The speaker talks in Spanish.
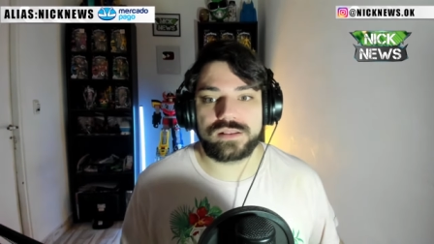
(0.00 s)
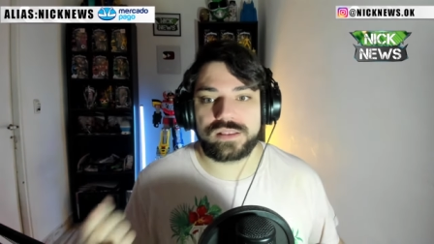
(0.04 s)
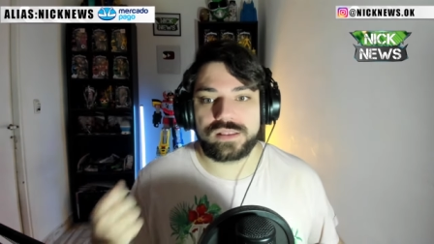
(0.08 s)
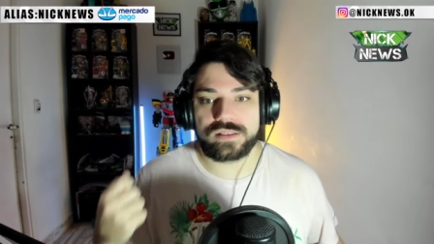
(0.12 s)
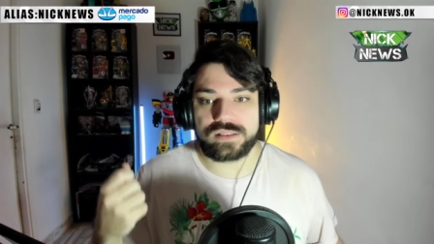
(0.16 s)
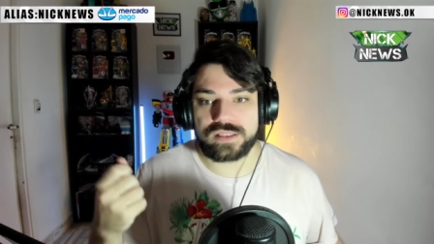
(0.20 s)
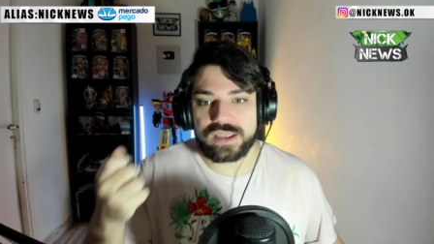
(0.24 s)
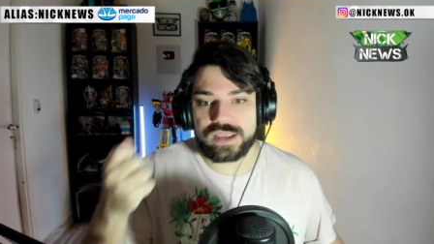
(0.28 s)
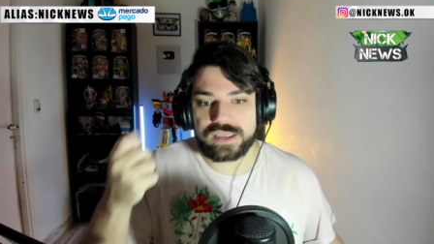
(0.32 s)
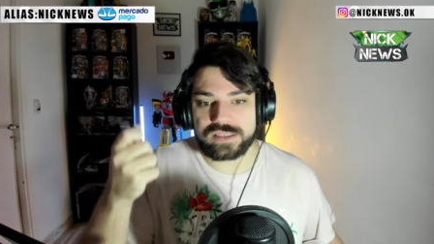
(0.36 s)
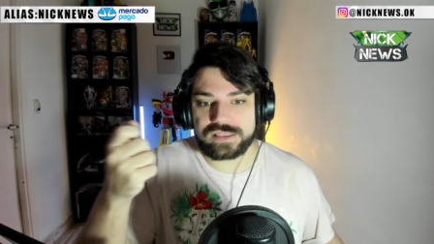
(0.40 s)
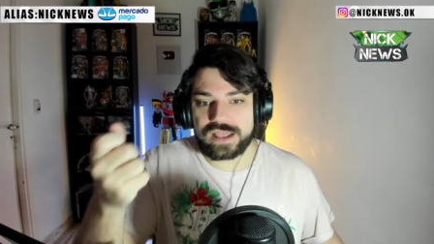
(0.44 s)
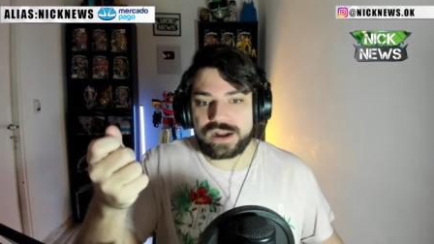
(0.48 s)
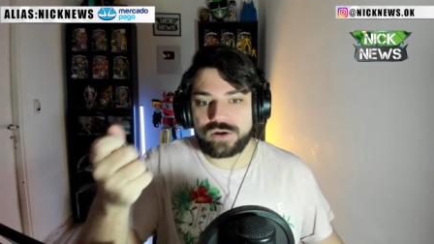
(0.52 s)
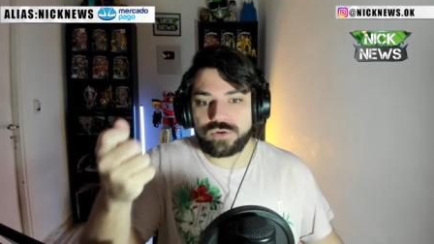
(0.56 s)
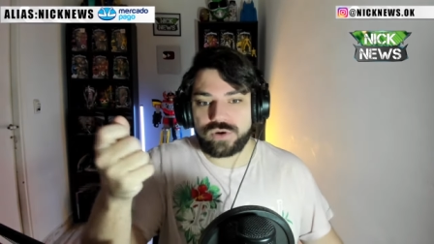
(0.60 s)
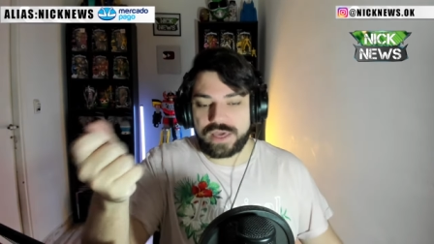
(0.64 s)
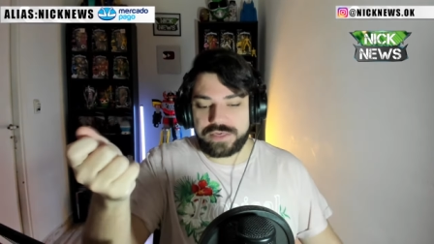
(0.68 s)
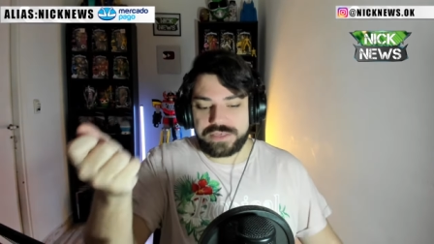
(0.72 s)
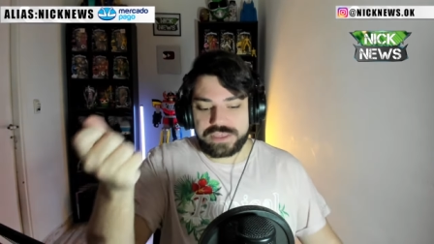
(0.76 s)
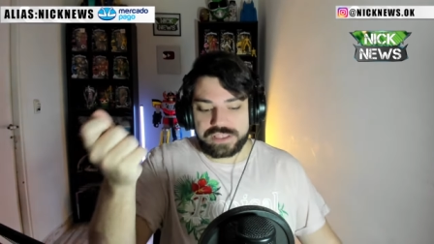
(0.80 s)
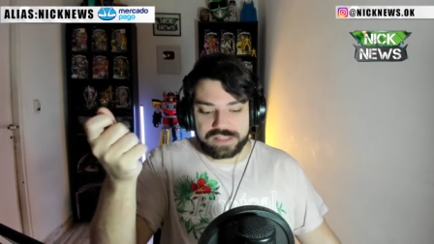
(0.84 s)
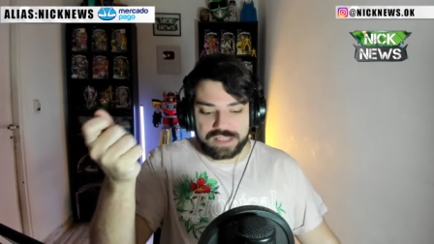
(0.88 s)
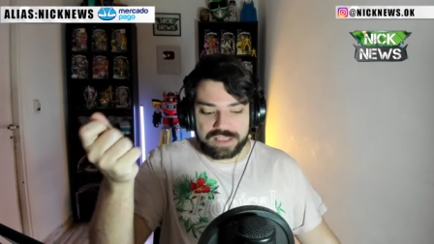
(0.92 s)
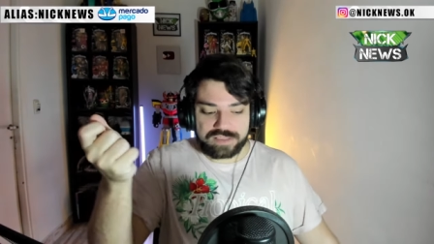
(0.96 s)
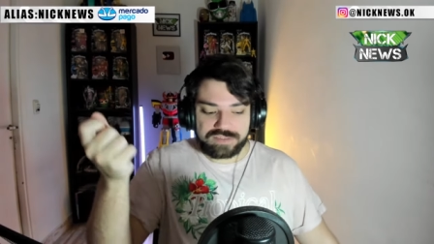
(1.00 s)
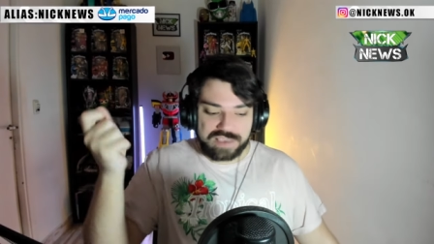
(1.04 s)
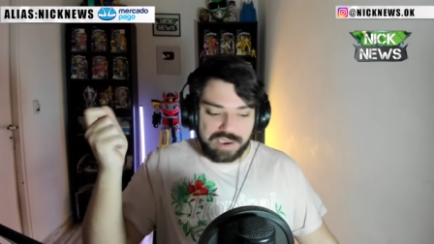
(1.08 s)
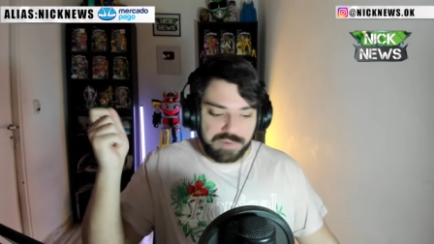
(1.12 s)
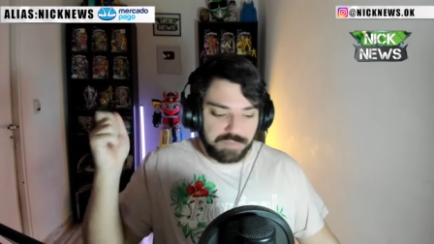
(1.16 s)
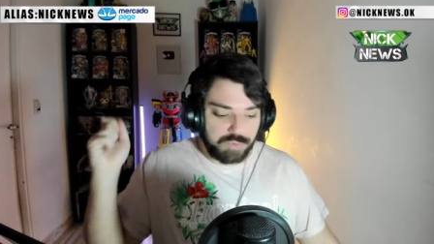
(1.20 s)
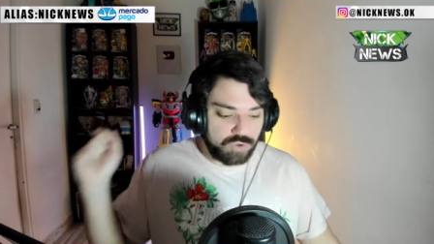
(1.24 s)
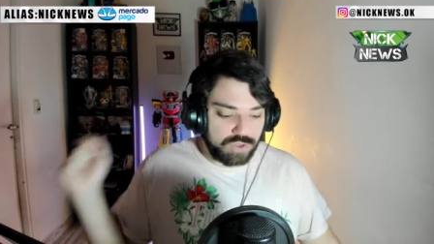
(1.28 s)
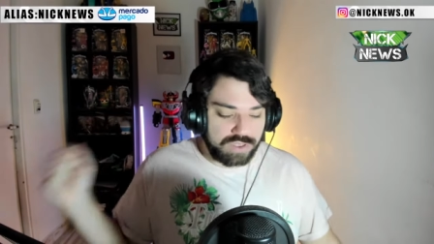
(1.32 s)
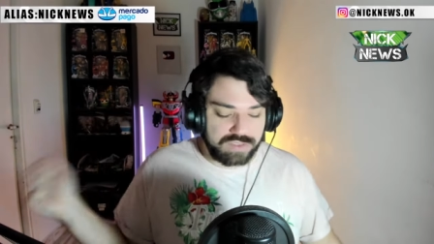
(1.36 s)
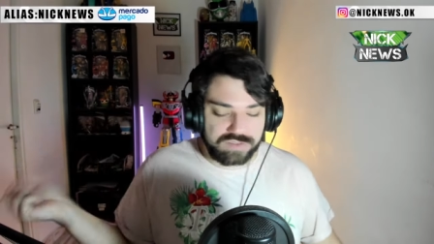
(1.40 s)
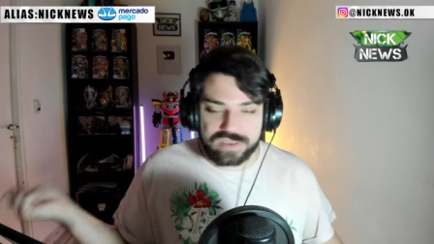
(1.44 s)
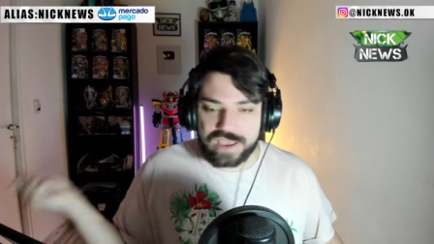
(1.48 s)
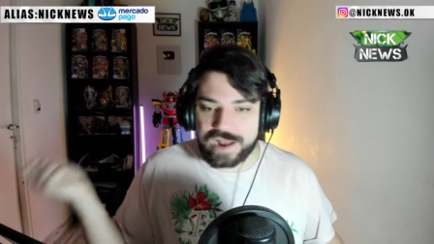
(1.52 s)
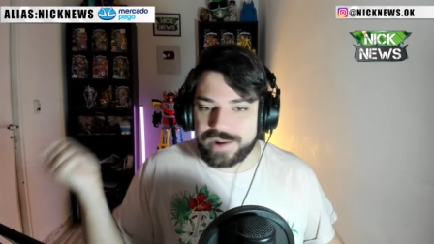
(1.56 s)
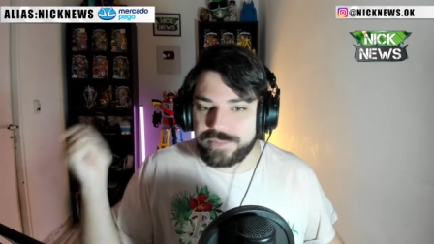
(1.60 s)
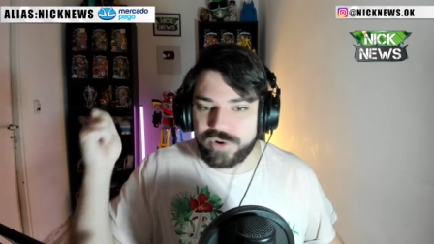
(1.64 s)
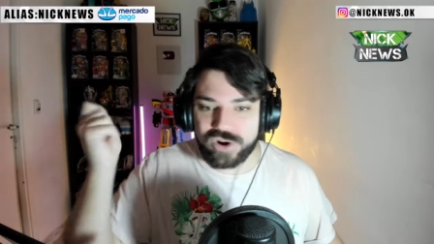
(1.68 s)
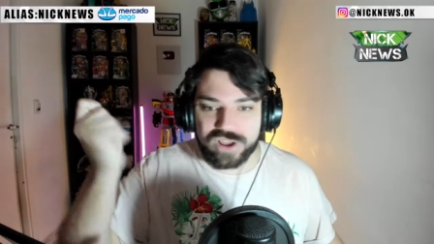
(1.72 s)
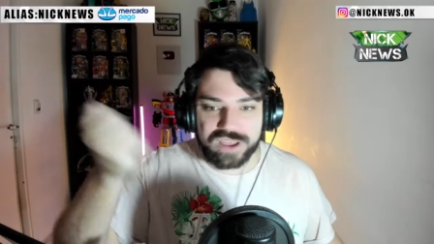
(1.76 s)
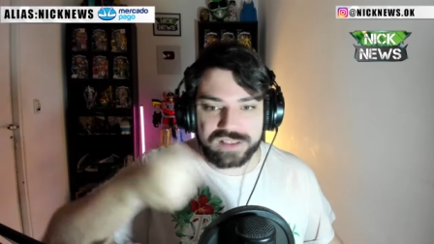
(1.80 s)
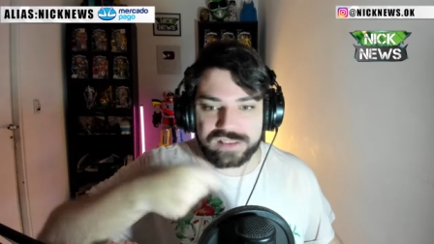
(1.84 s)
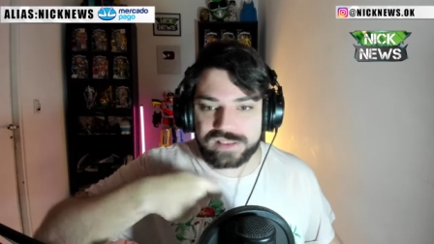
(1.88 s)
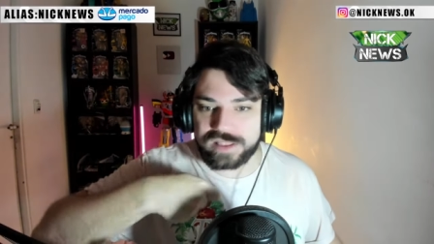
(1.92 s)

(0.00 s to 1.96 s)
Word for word: tenés que estar a una distancia prudencial porque